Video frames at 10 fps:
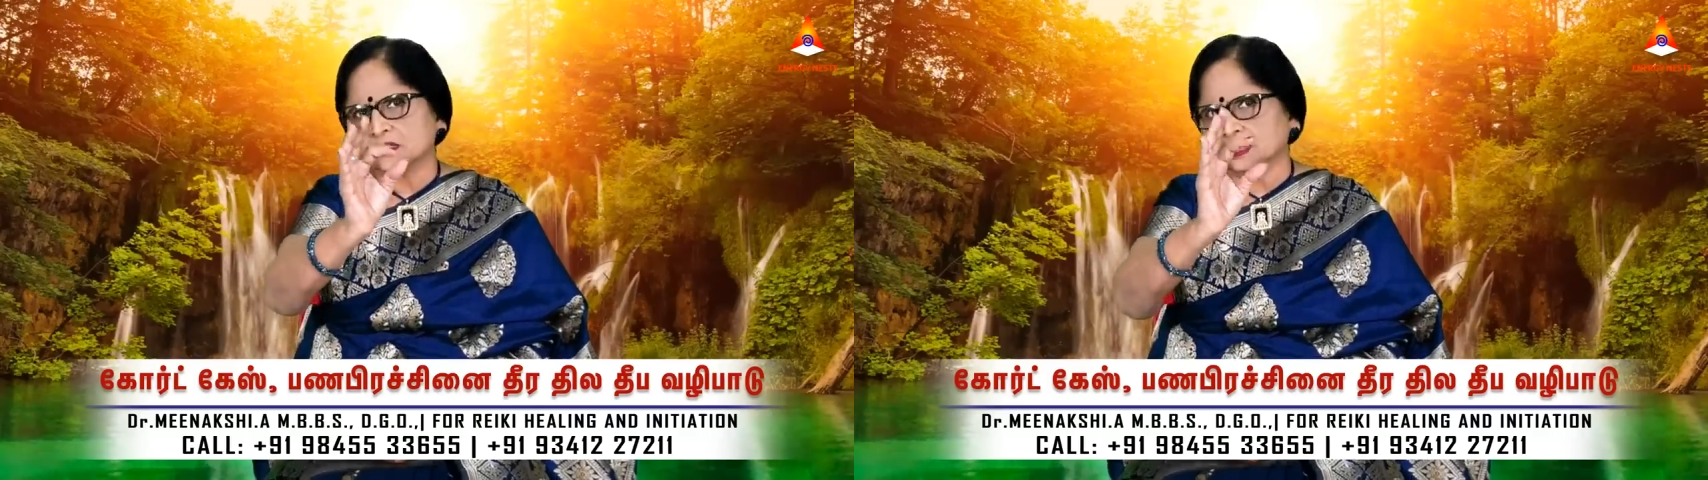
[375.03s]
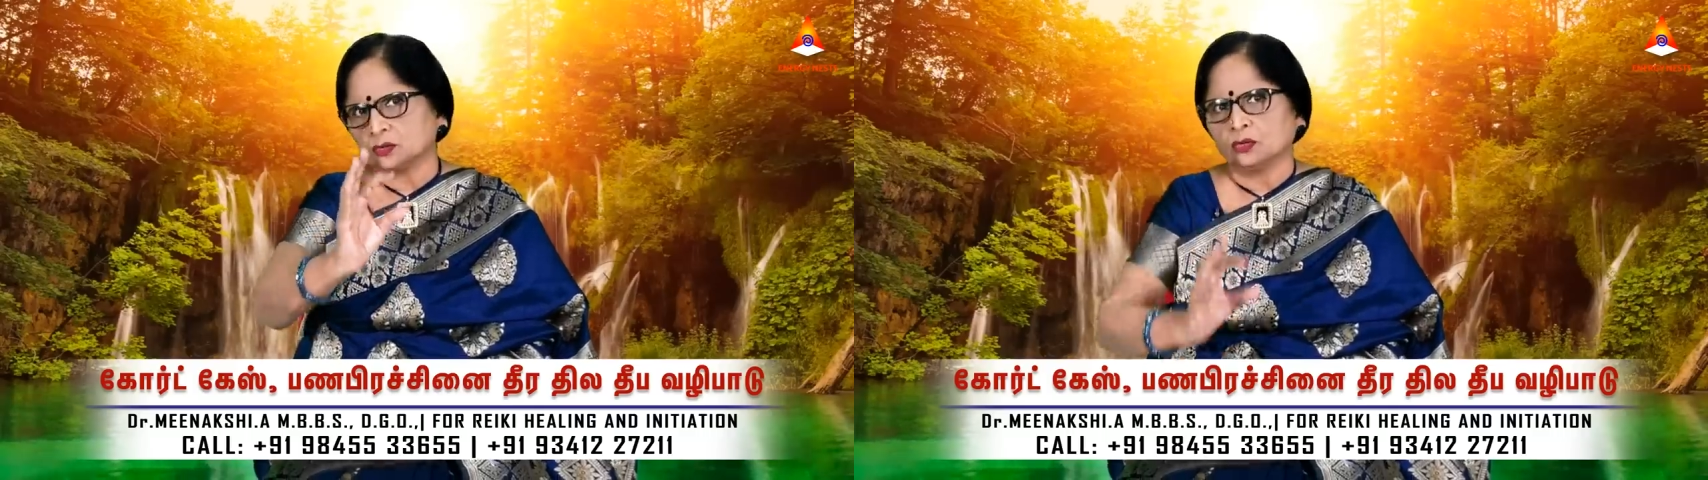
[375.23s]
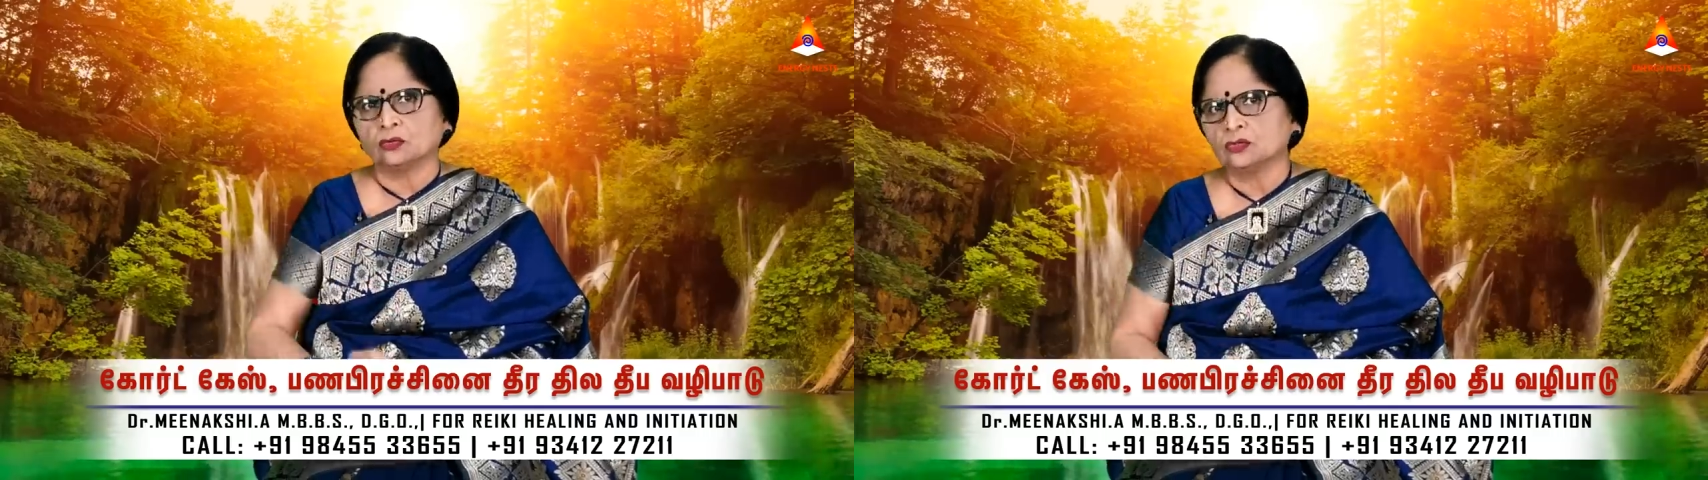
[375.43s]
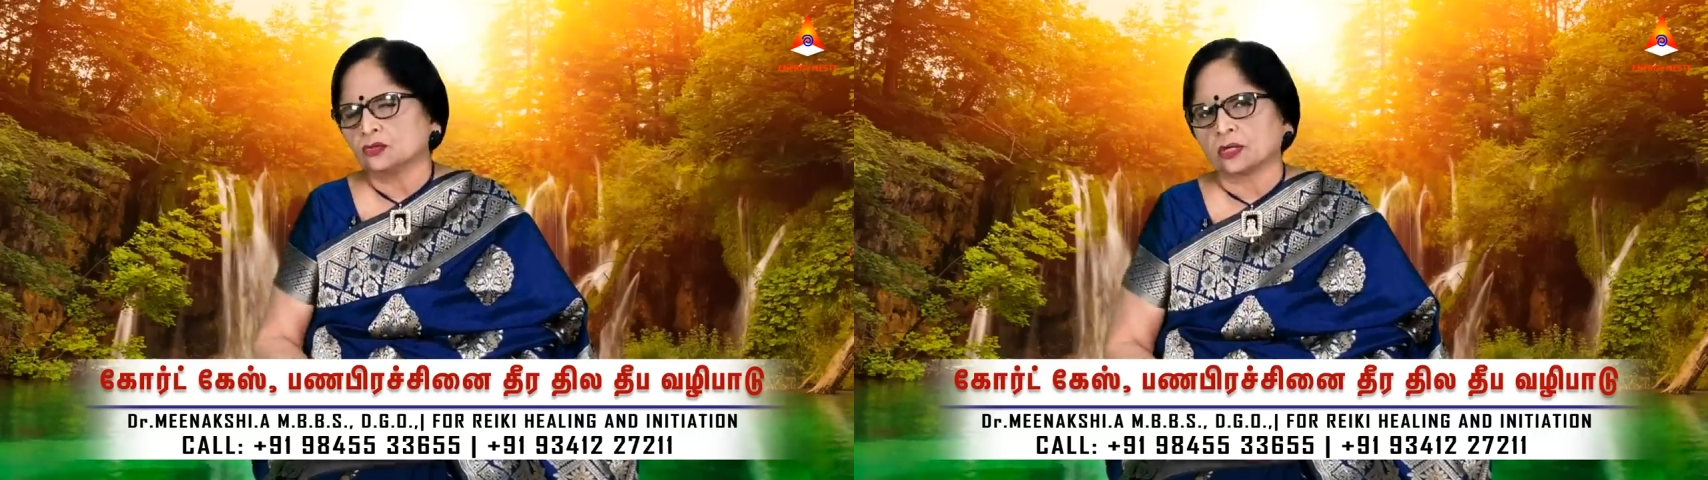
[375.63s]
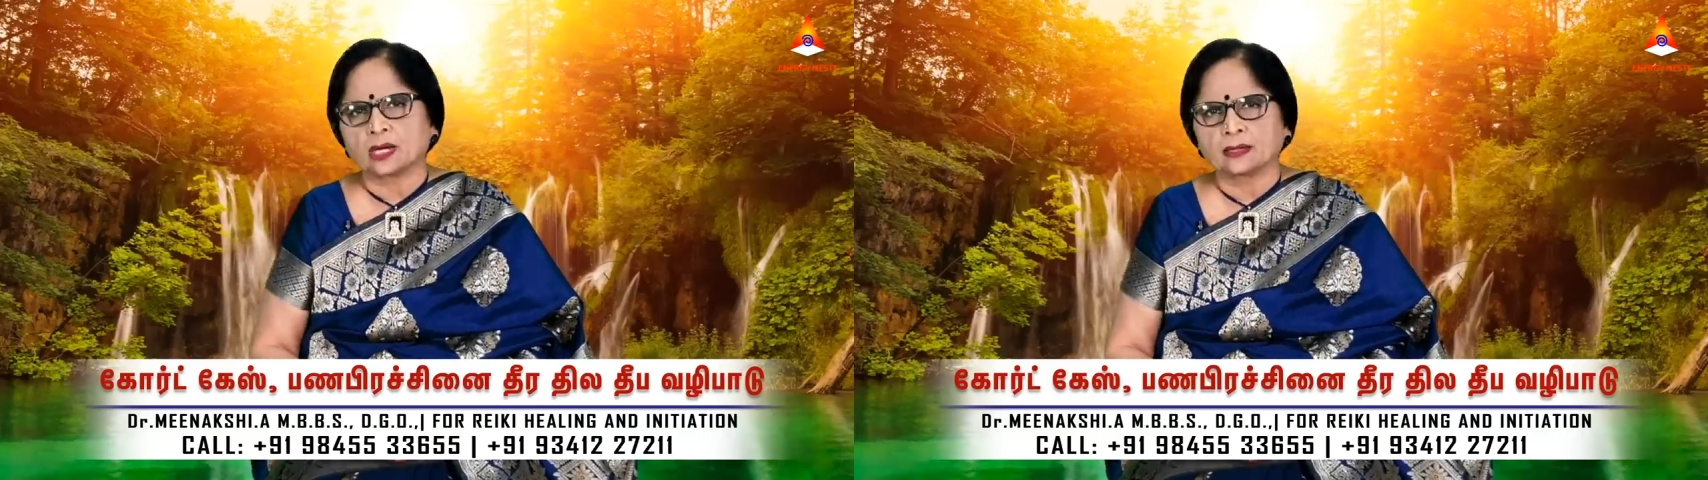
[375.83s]
ரிசல்ட் கொடுக்குன்னு
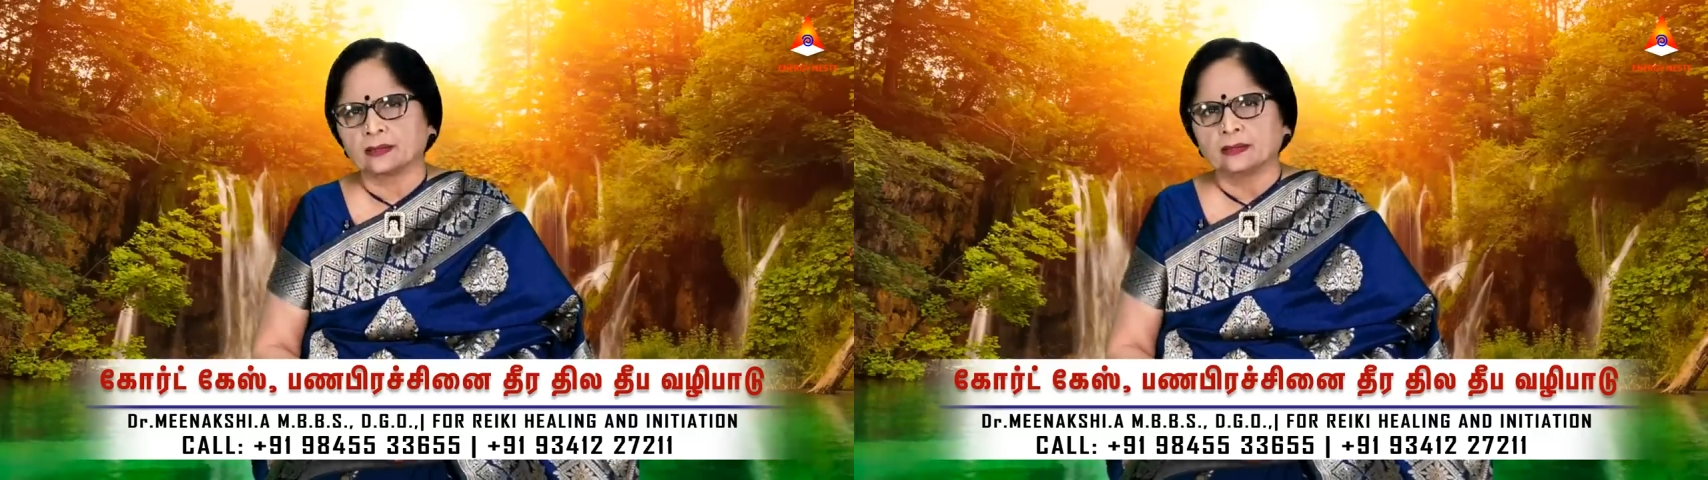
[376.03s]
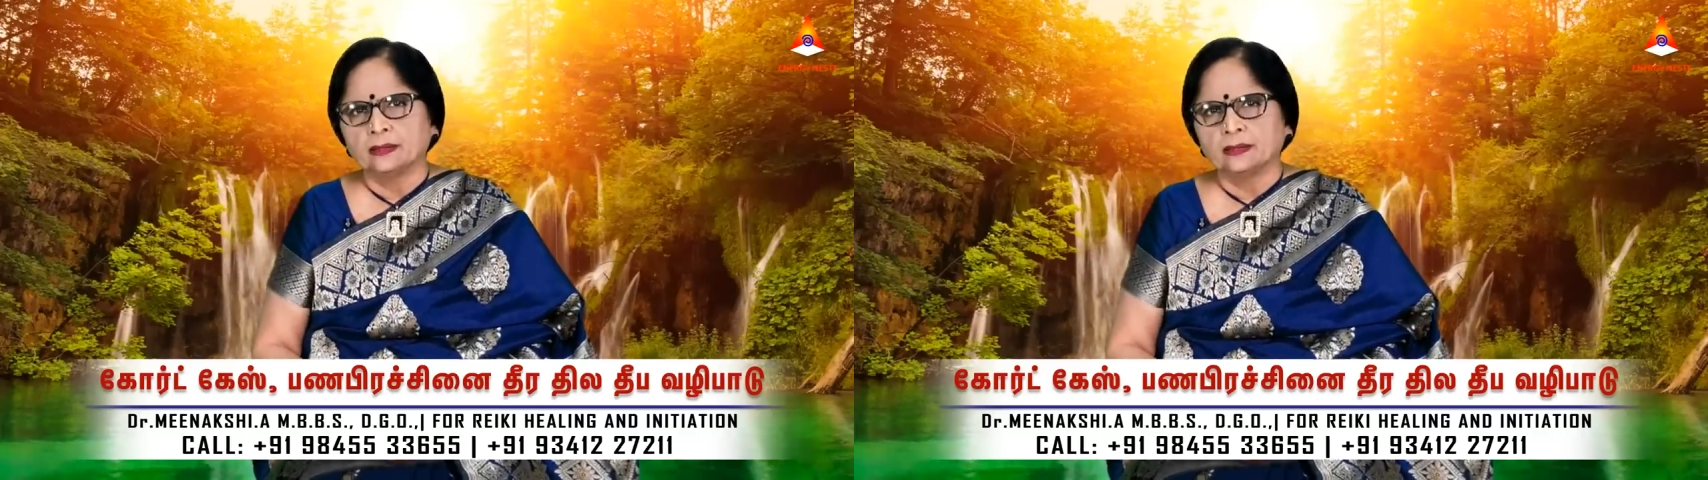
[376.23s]
சொல்கிறாங்க